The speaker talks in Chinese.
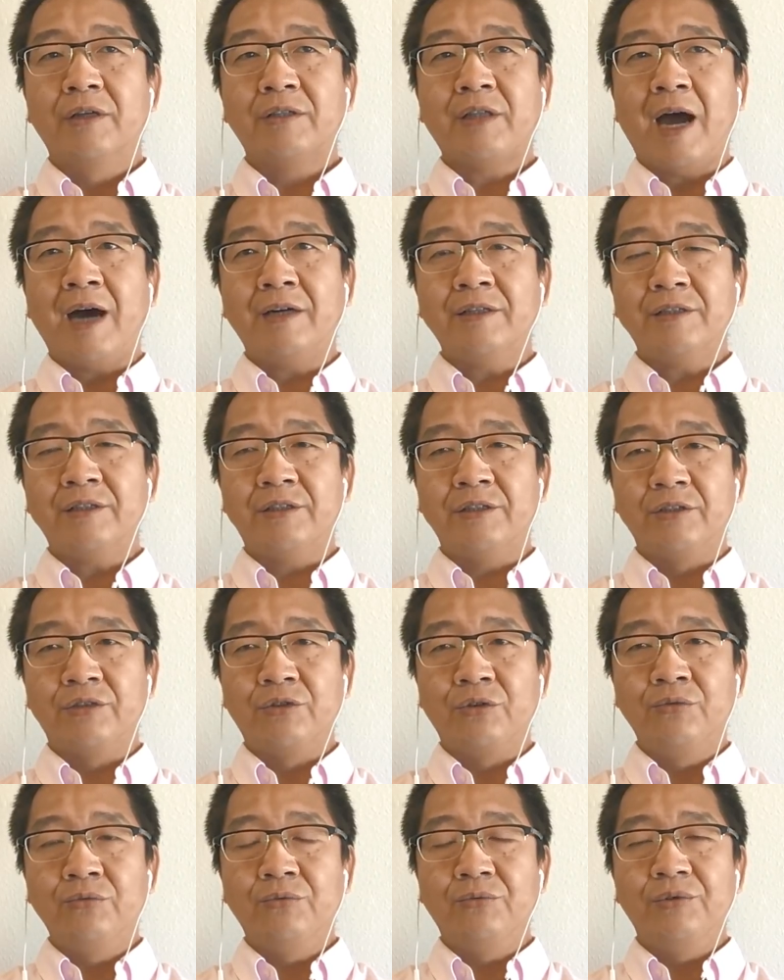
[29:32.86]
当时
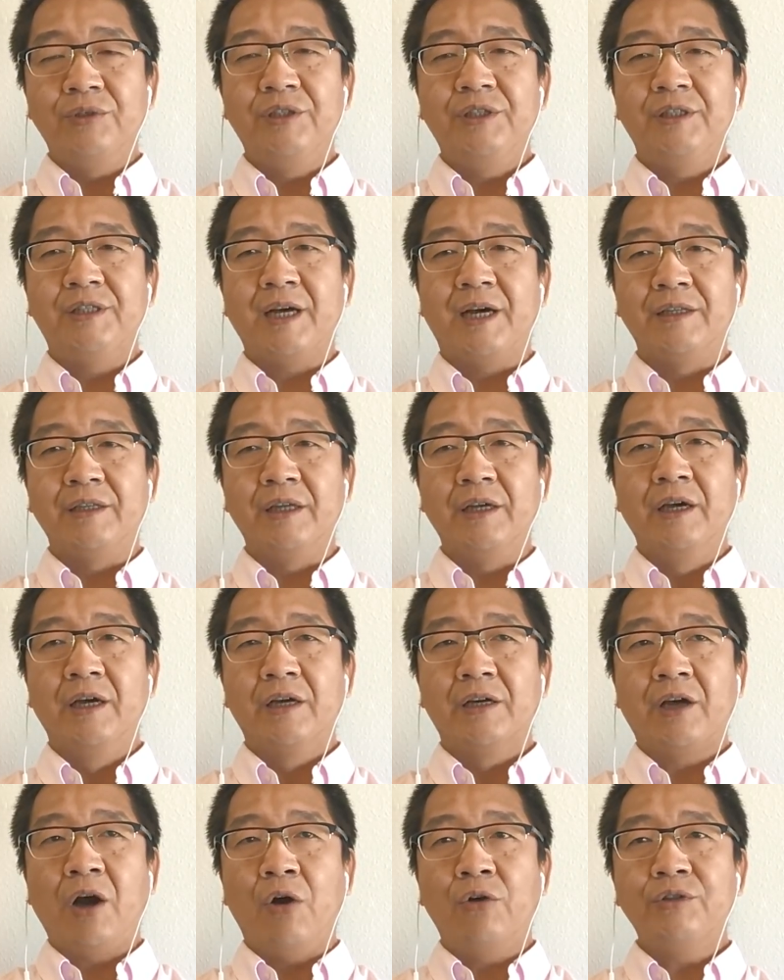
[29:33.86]
中古意义上的
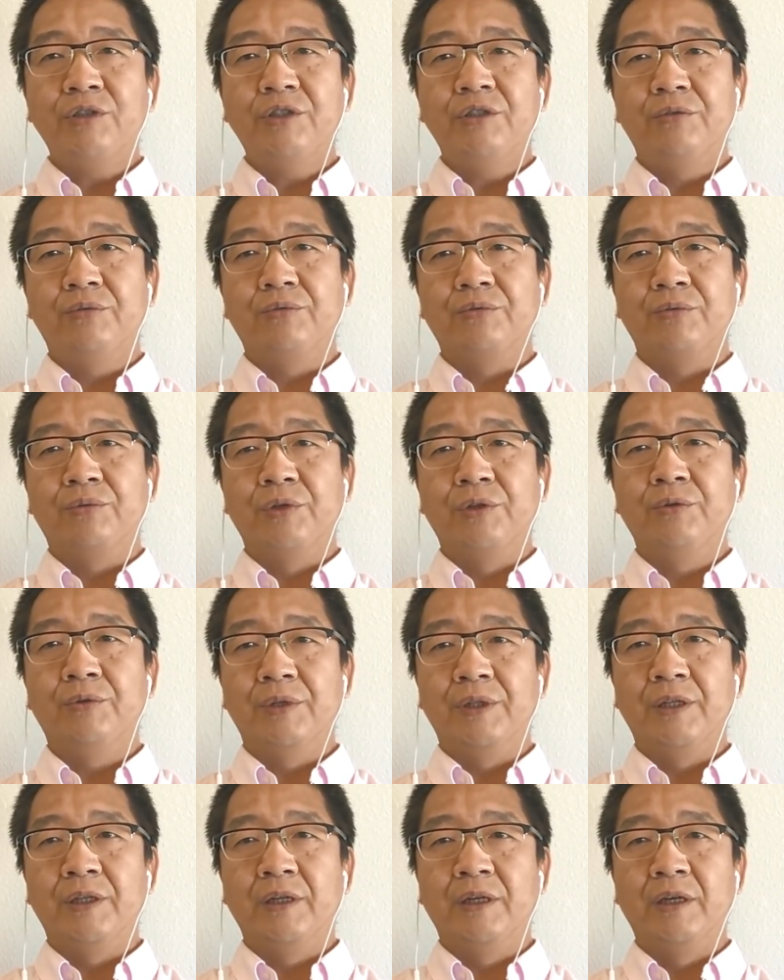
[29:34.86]
高技术水
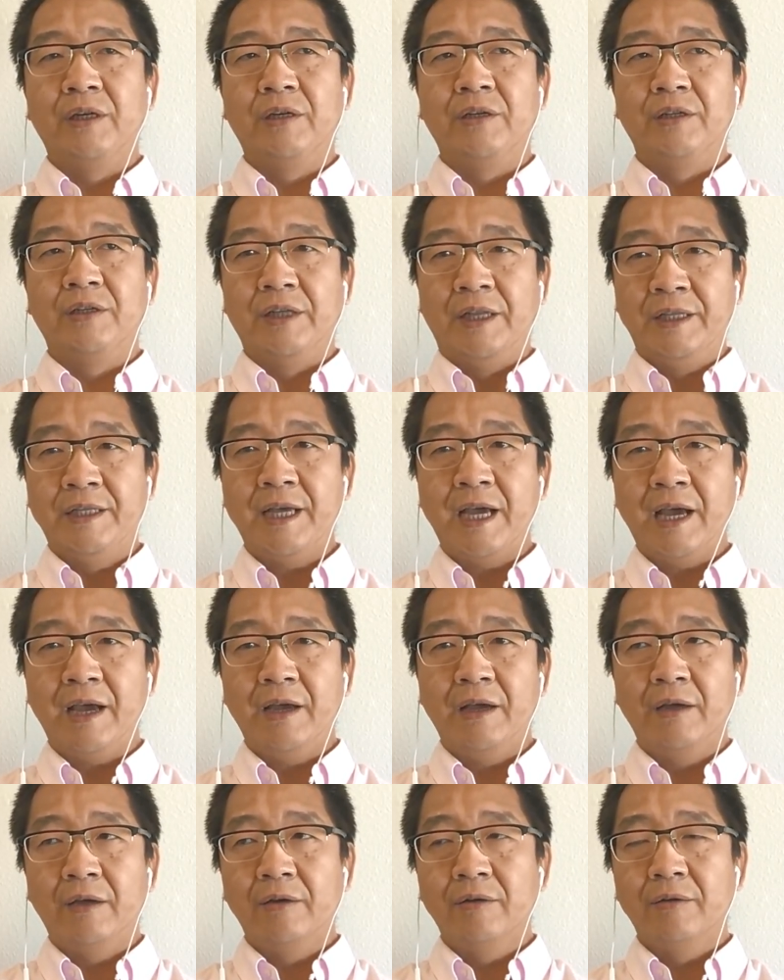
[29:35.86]
准的人才，
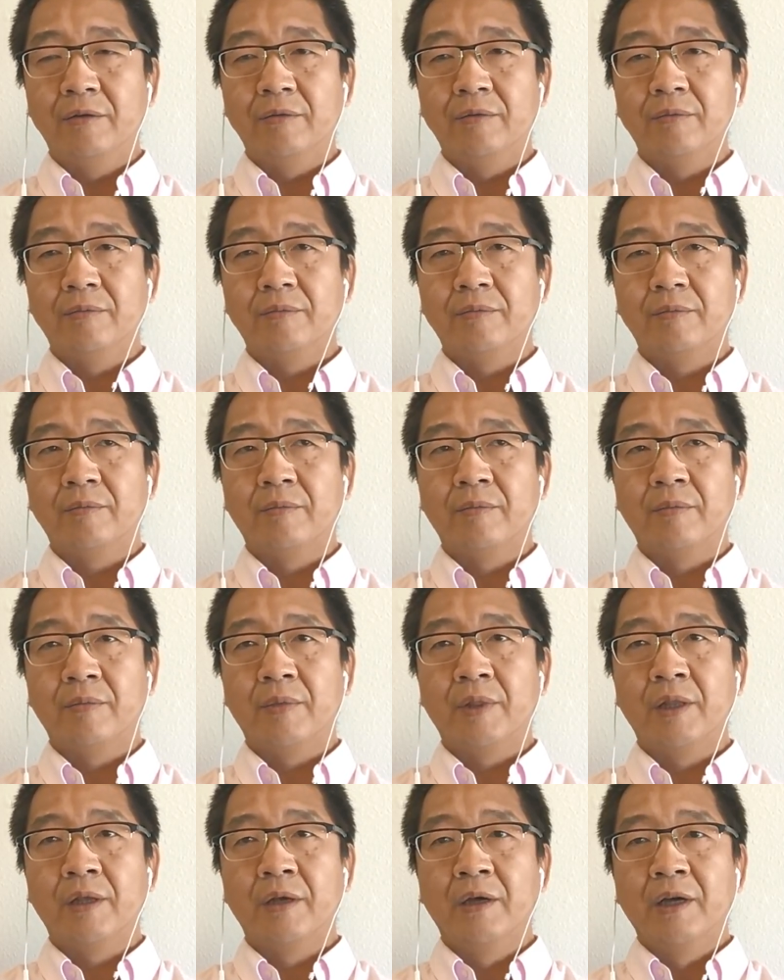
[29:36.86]

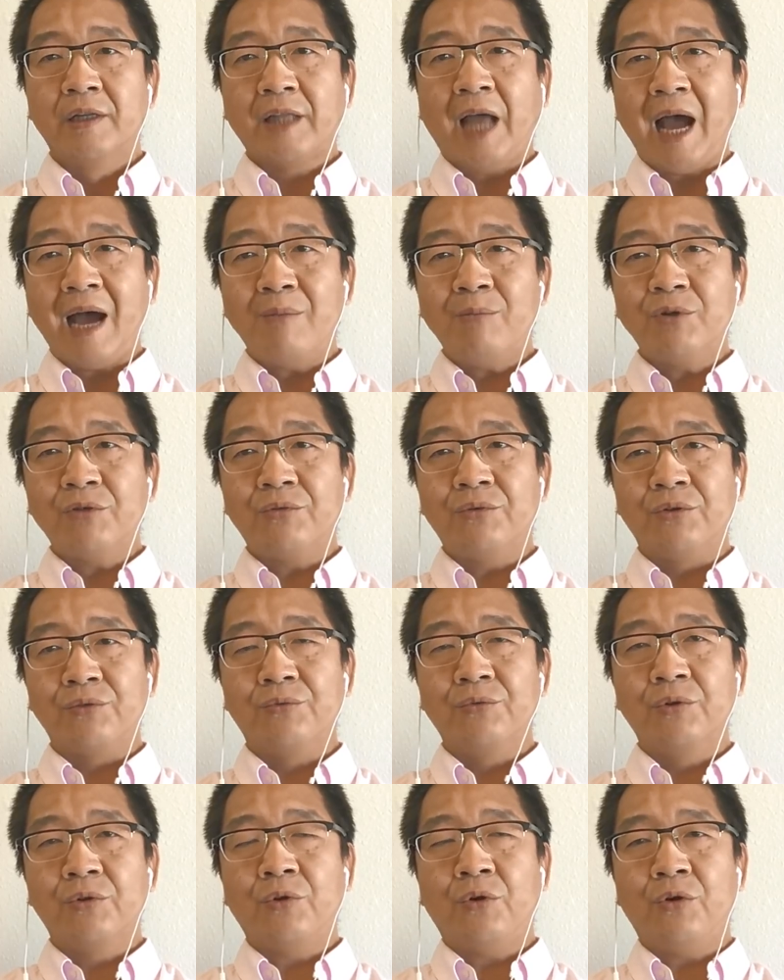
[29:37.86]
他们所
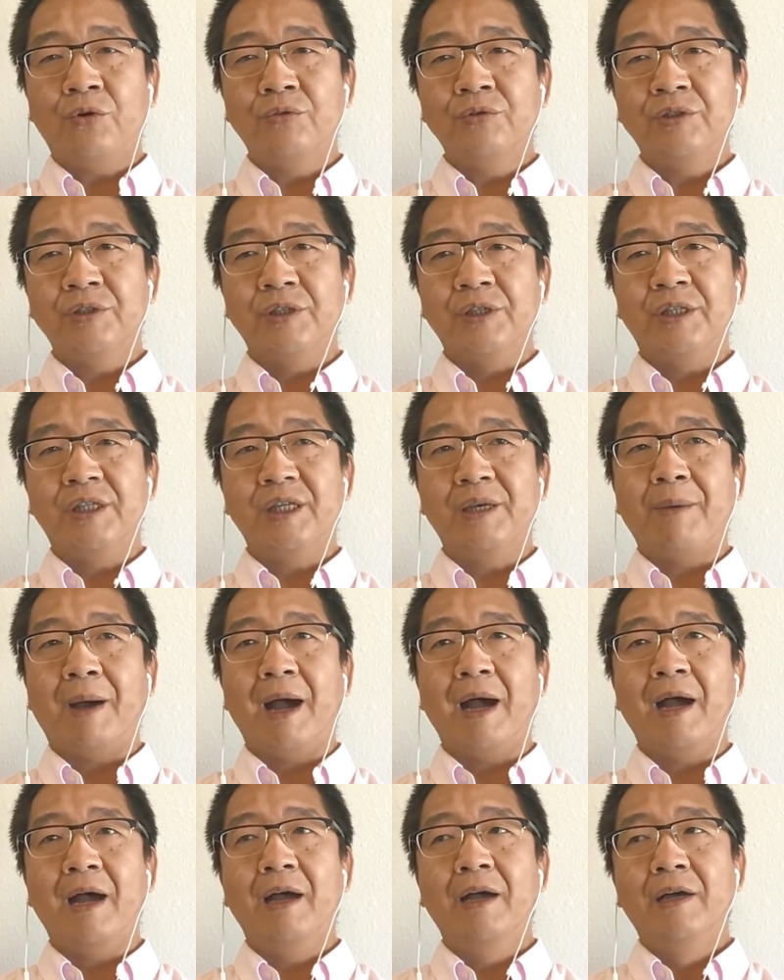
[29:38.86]
控制的地
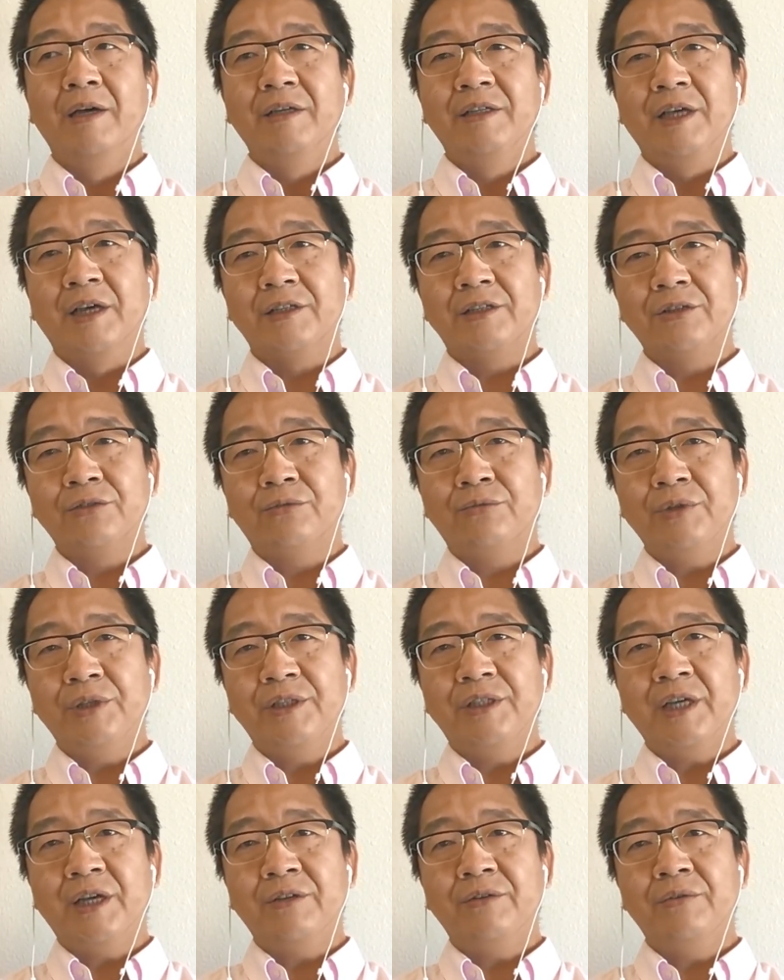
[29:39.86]
盘也是最
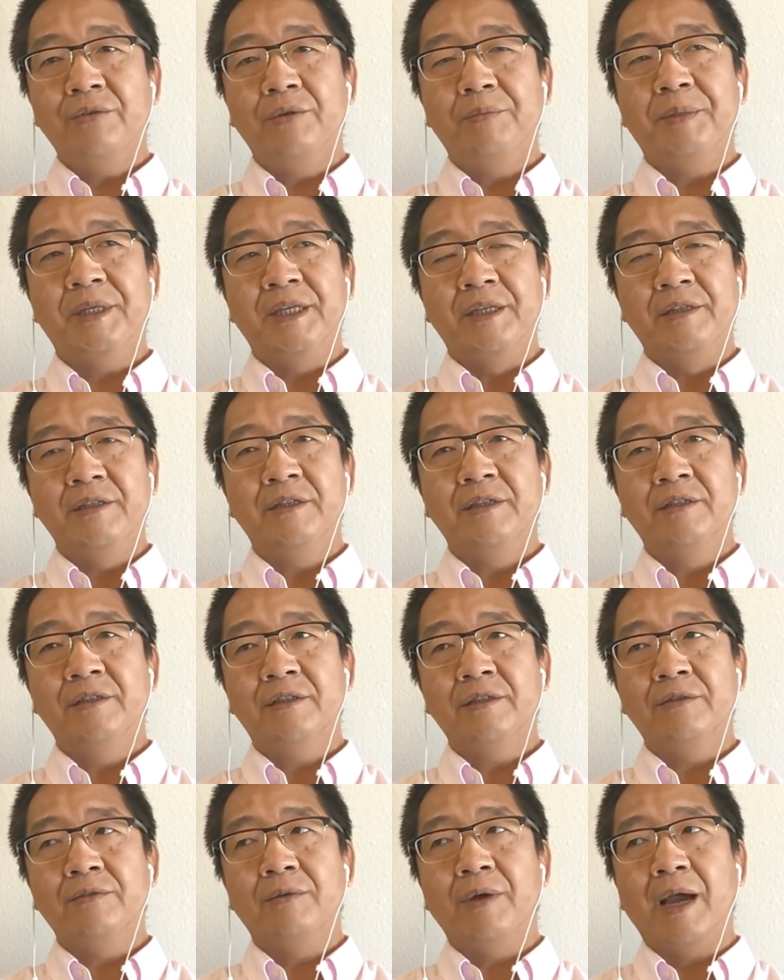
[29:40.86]
接近于平城
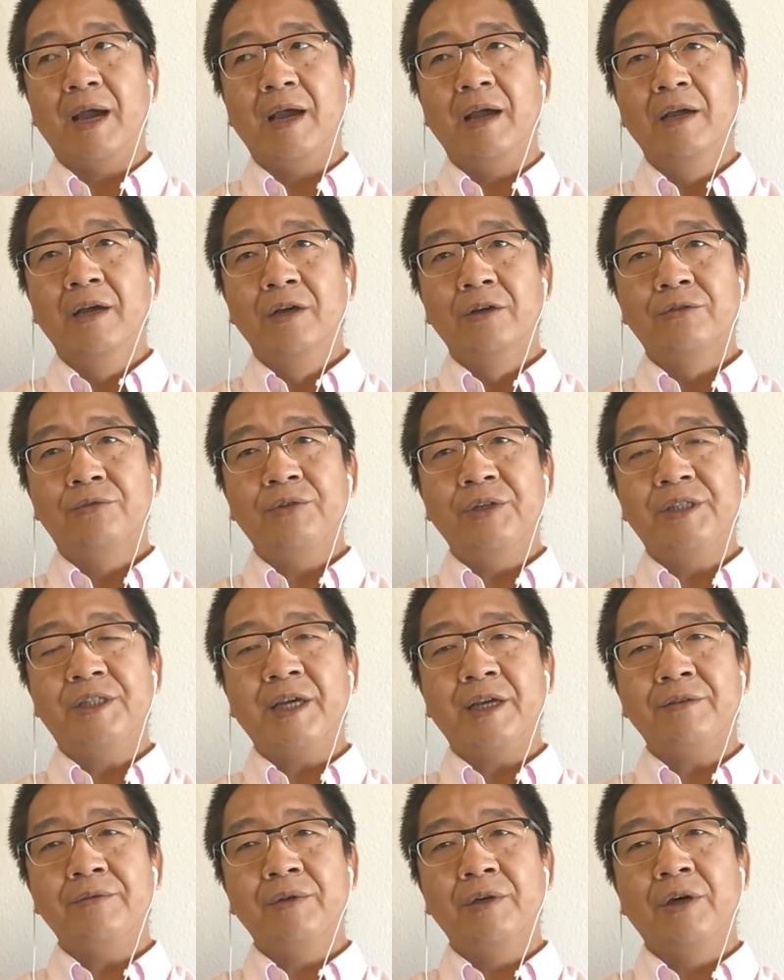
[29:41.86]
政权，最
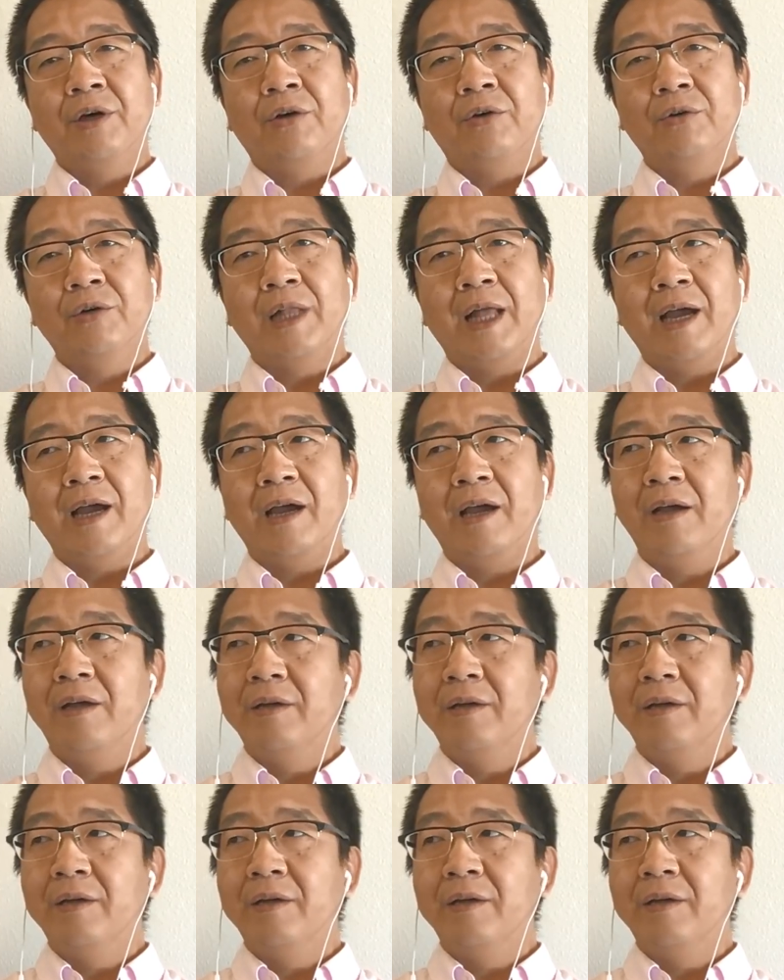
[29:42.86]
接近于后来